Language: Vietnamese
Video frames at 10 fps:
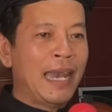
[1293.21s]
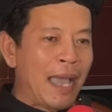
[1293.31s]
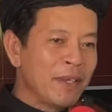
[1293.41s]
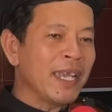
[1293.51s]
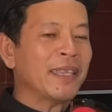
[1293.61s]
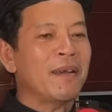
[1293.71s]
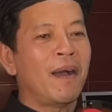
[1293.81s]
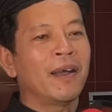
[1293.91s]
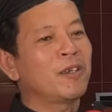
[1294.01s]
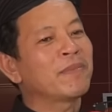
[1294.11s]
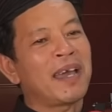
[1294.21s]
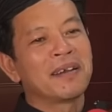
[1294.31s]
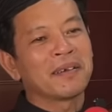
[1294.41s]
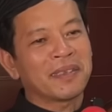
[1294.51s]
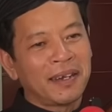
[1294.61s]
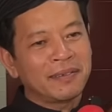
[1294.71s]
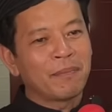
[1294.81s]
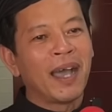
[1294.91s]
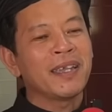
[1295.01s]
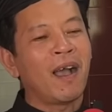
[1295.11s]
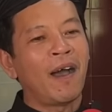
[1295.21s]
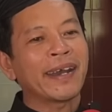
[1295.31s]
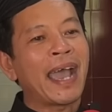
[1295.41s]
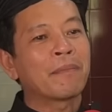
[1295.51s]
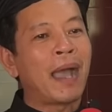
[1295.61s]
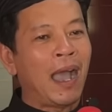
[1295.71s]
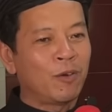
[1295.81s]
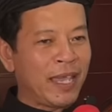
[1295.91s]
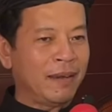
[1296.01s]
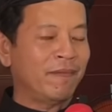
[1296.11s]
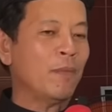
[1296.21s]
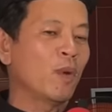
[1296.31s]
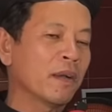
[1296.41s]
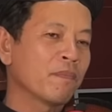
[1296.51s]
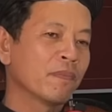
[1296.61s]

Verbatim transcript: làm cái kia theo họ chúng ta đừng có tin bởi vì họ đang mạo danh pháp luật